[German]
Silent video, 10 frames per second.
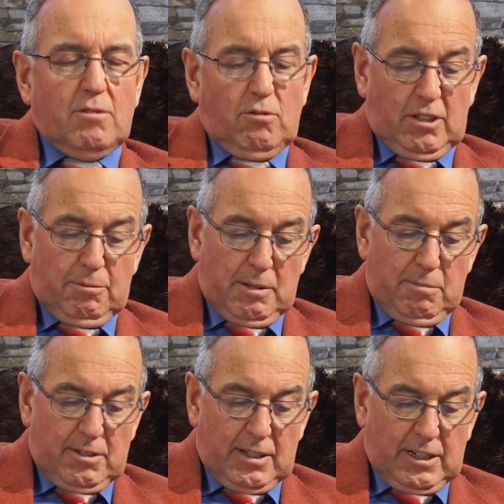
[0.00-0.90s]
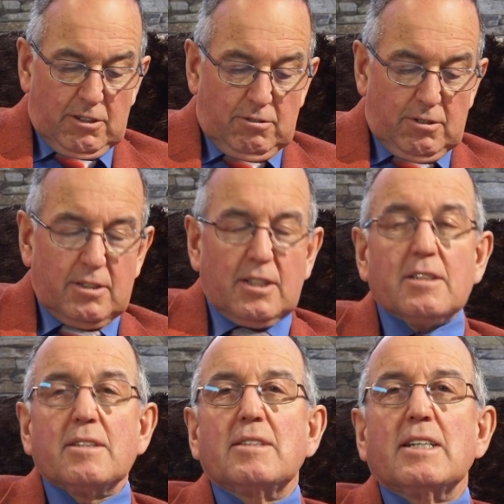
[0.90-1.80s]
und die Bibel sagt uns,
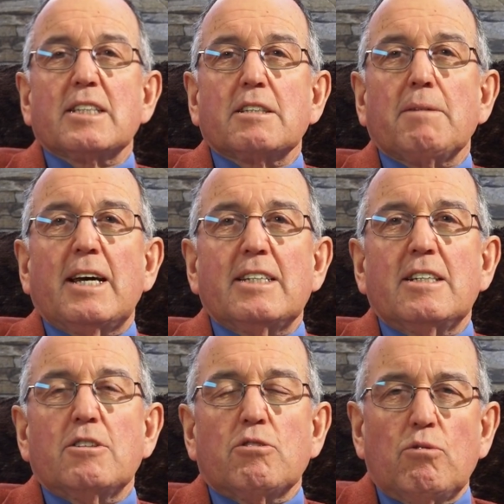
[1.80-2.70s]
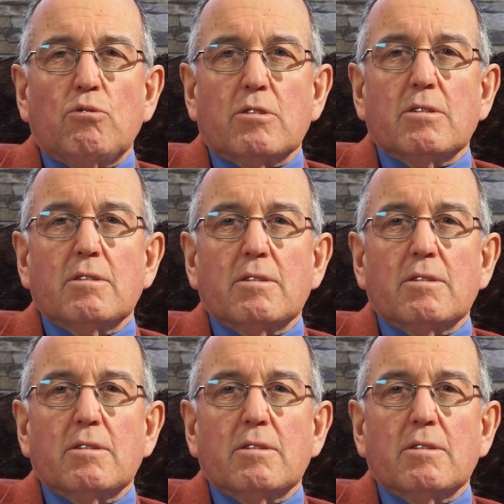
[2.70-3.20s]
das ist der zweite Tod.